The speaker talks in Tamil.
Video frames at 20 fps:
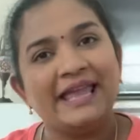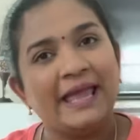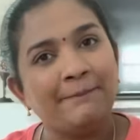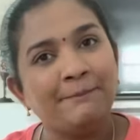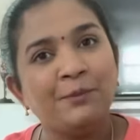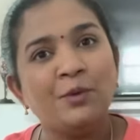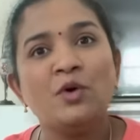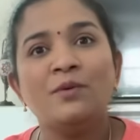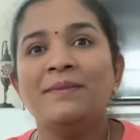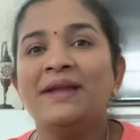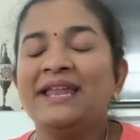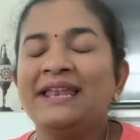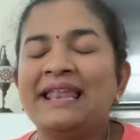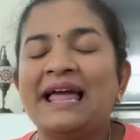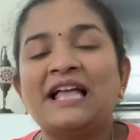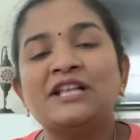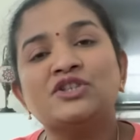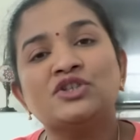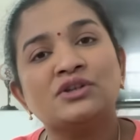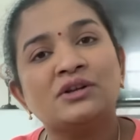எப்போவுமே
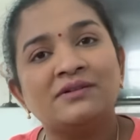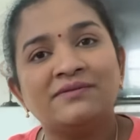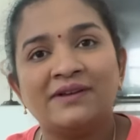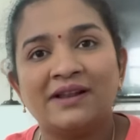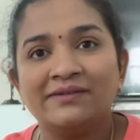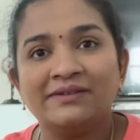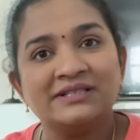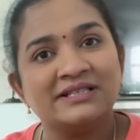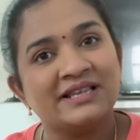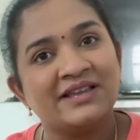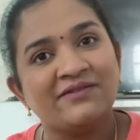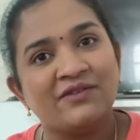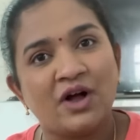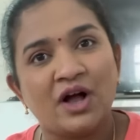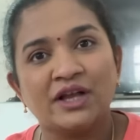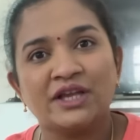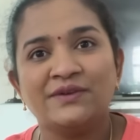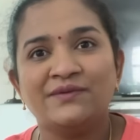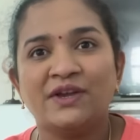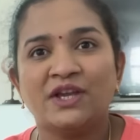நேச்சுரல் ஃப்ளவர்ஸே
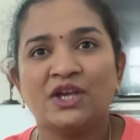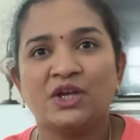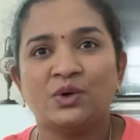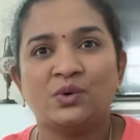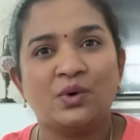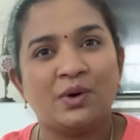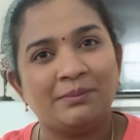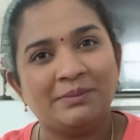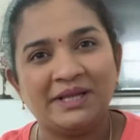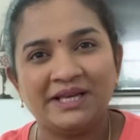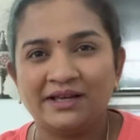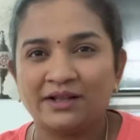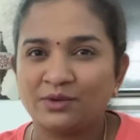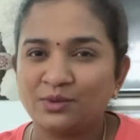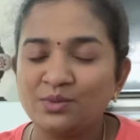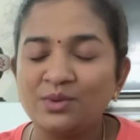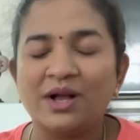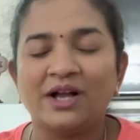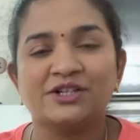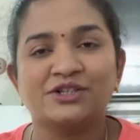வாங்கி வைக்கணும்
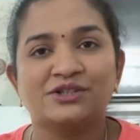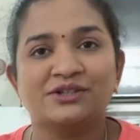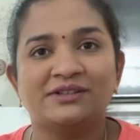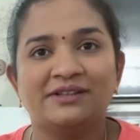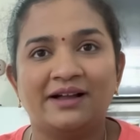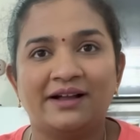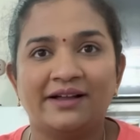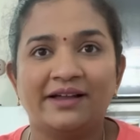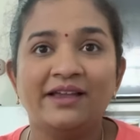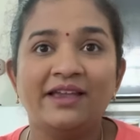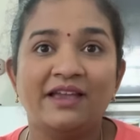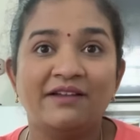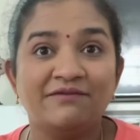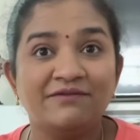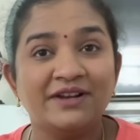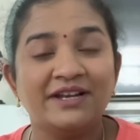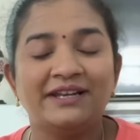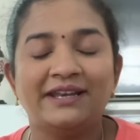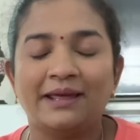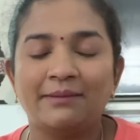அப்படிங்கிறதும் கஷ்டம் தாங்க
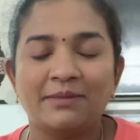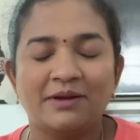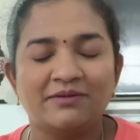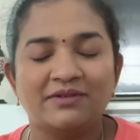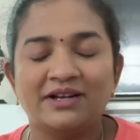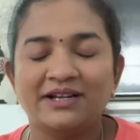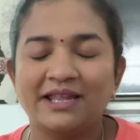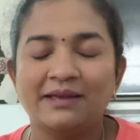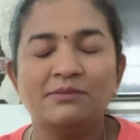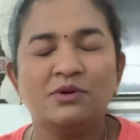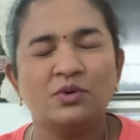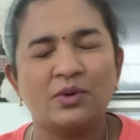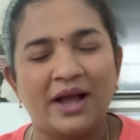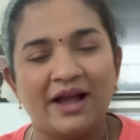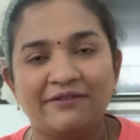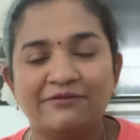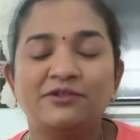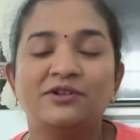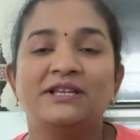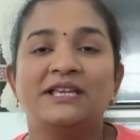எவ்ரி டைம் எவ்ரி டைம் யூ
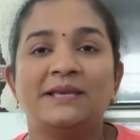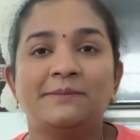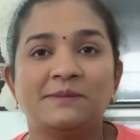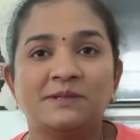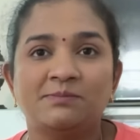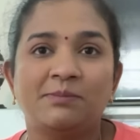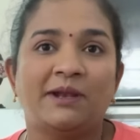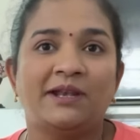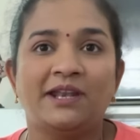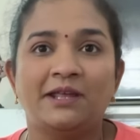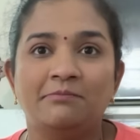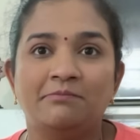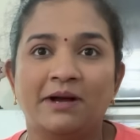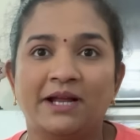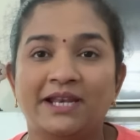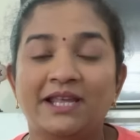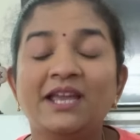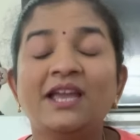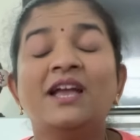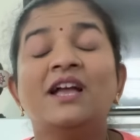ஹாவ் டு கீப் ஸ்பெண்டிங்
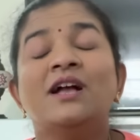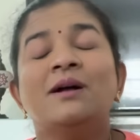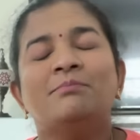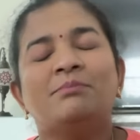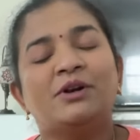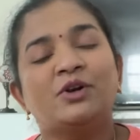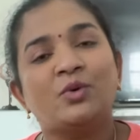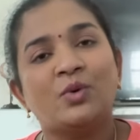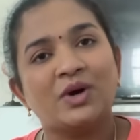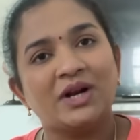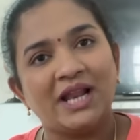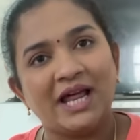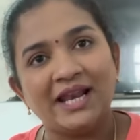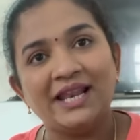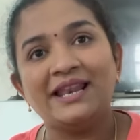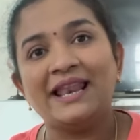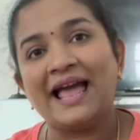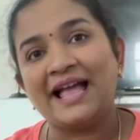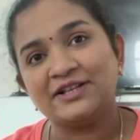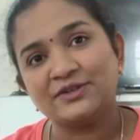மணி பட்
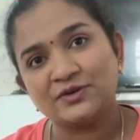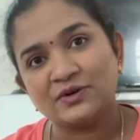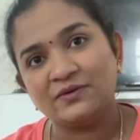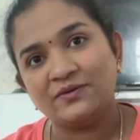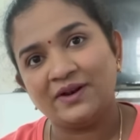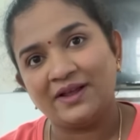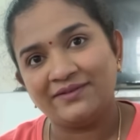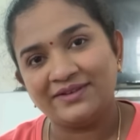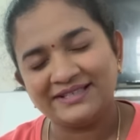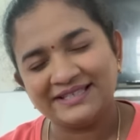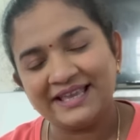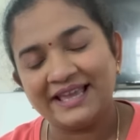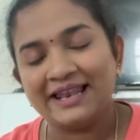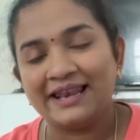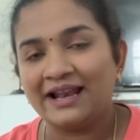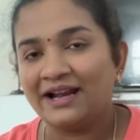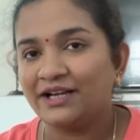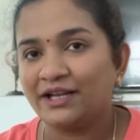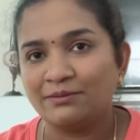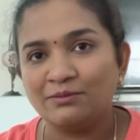உங்களால் நேச்சுரல் ஃப்ளவர்ஸே
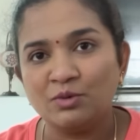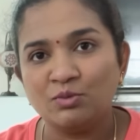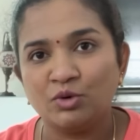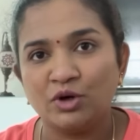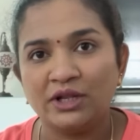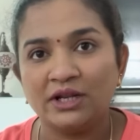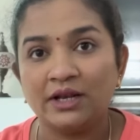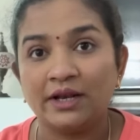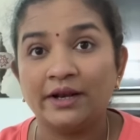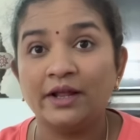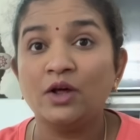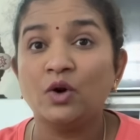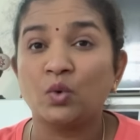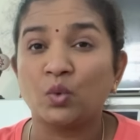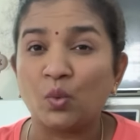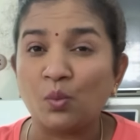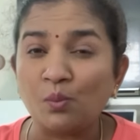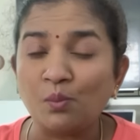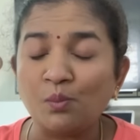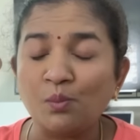எல்லா டைமும் முடிக்கலன்னா
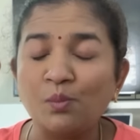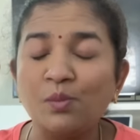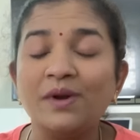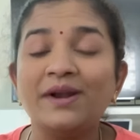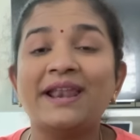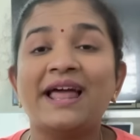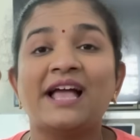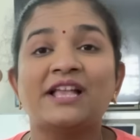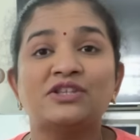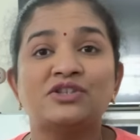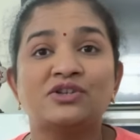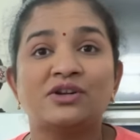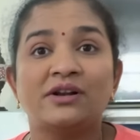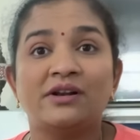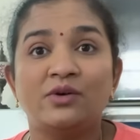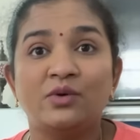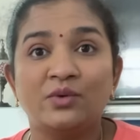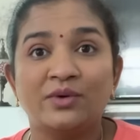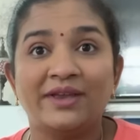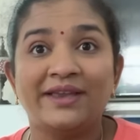ரொம்ப
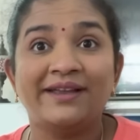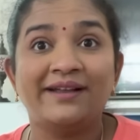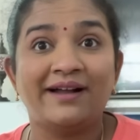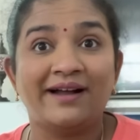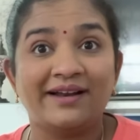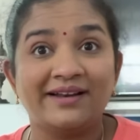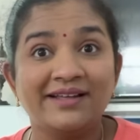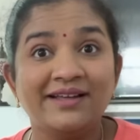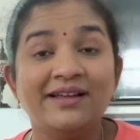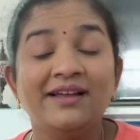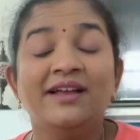நேச்சுரல் லுக்கிங்கான